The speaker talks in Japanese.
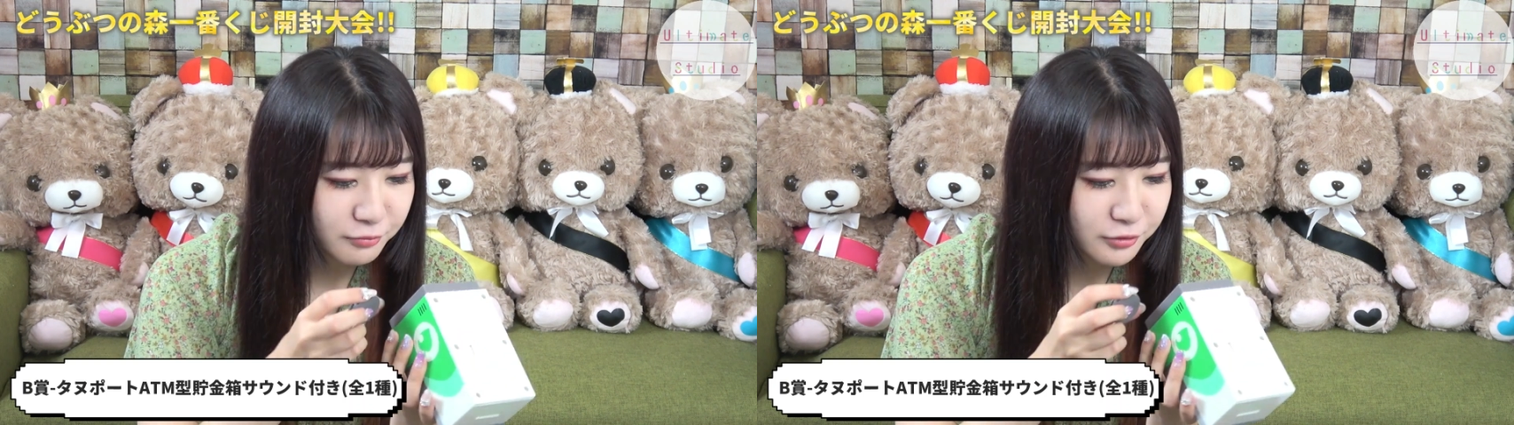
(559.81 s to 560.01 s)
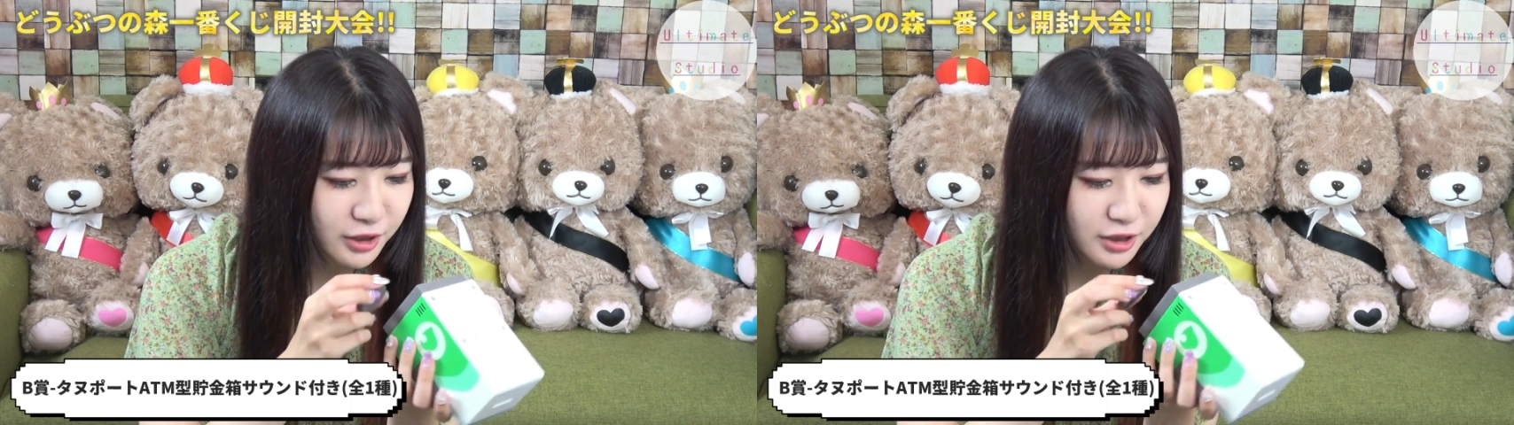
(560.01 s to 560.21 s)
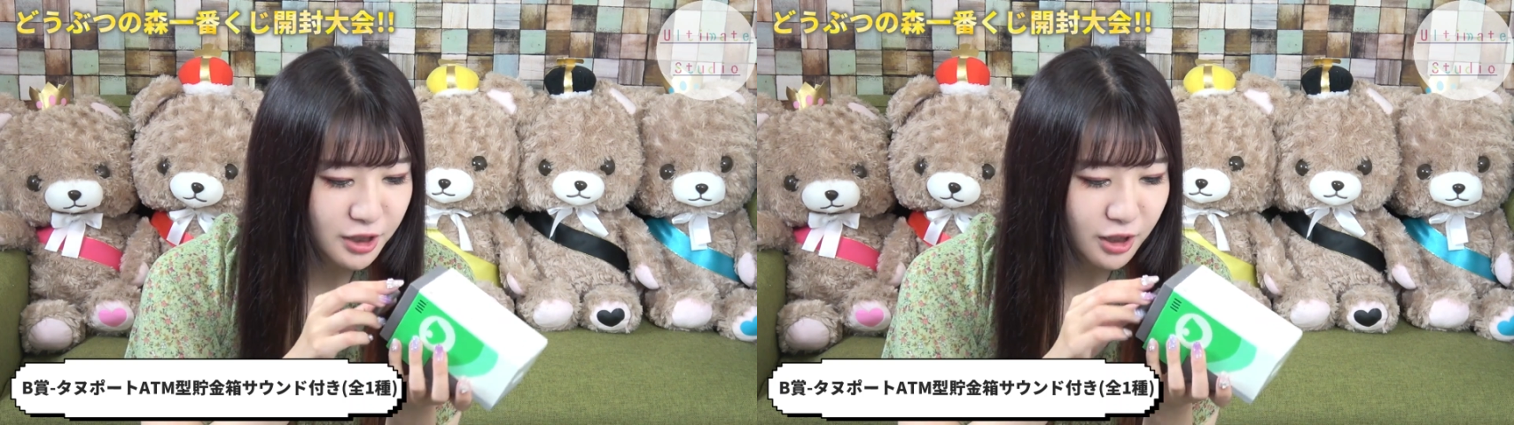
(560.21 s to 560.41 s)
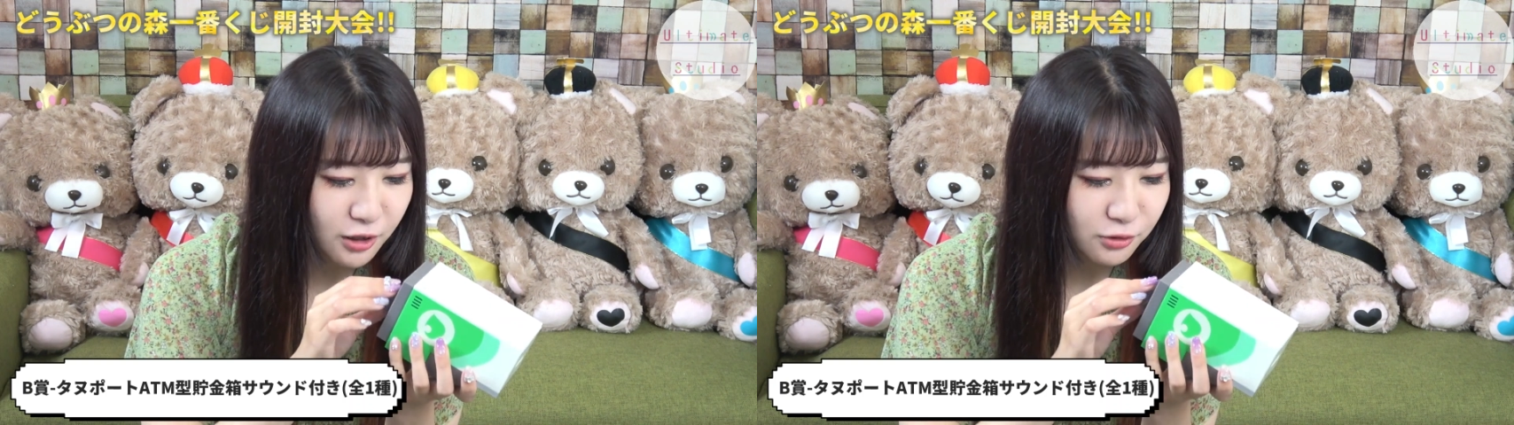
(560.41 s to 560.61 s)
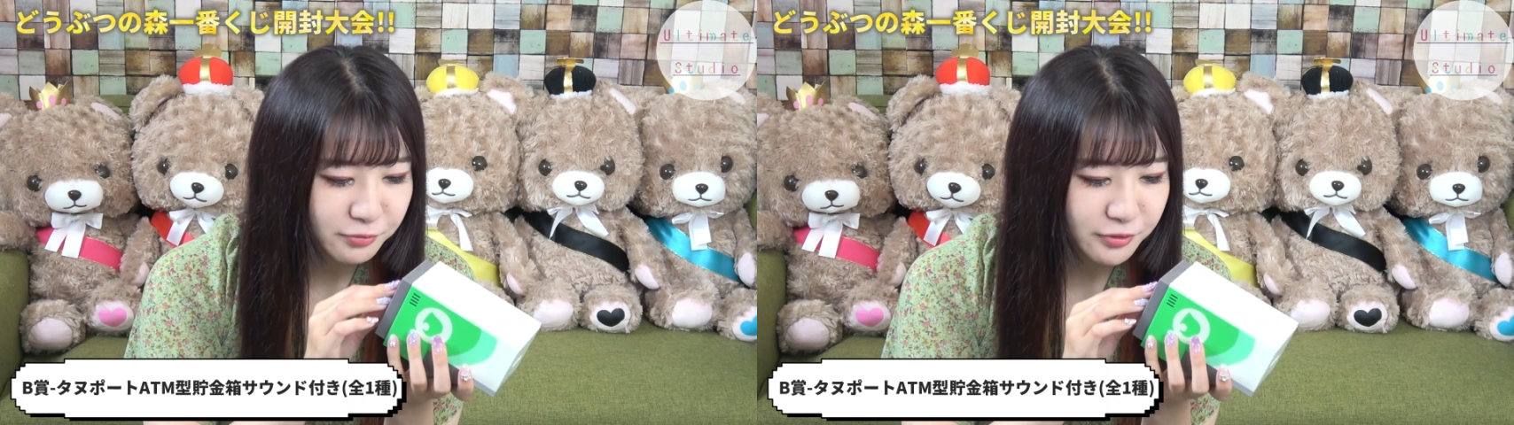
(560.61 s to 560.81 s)
昔なが
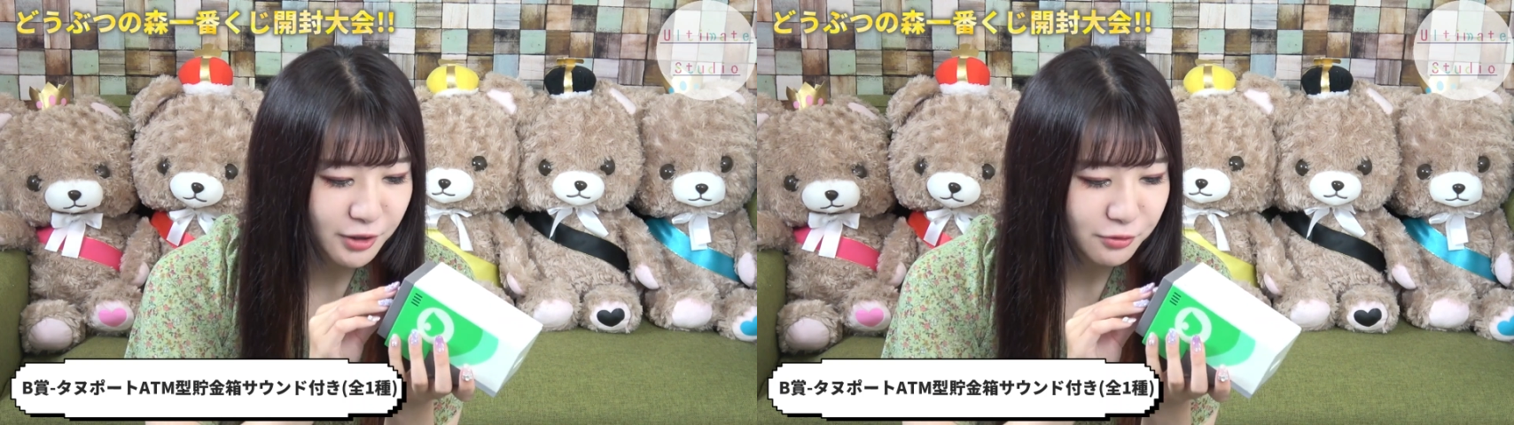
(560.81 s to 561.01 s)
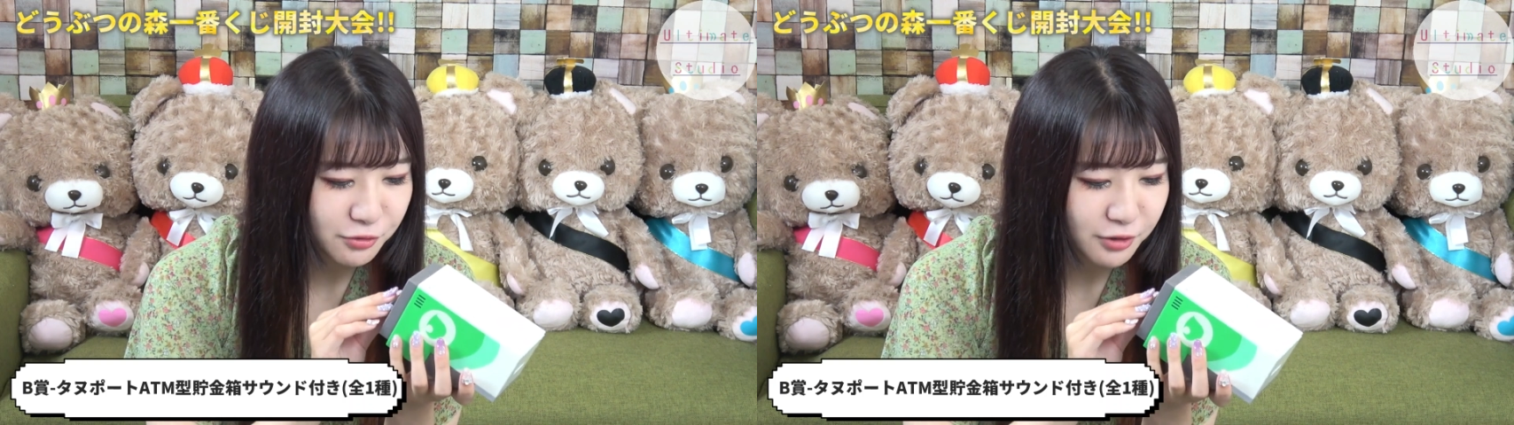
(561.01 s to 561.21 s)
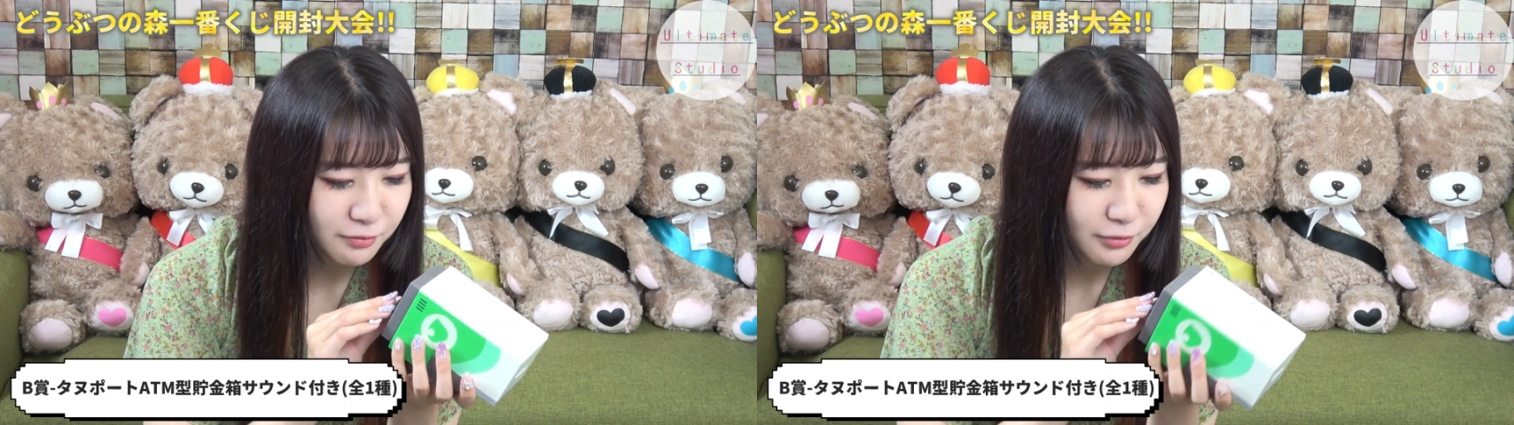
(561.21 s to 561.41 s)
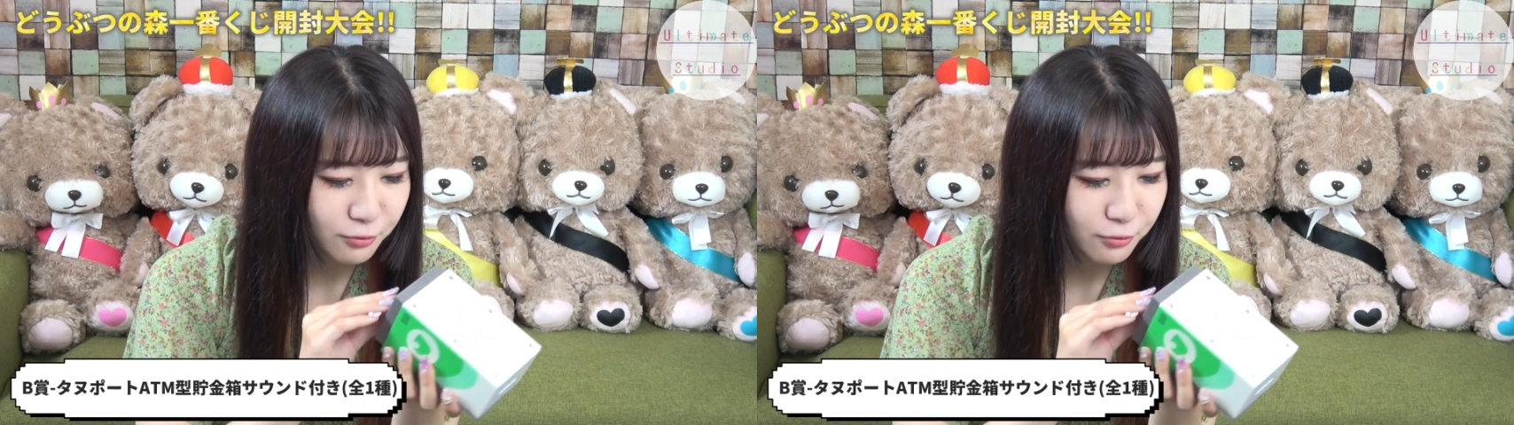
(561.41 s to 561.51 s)
らの豚の貯金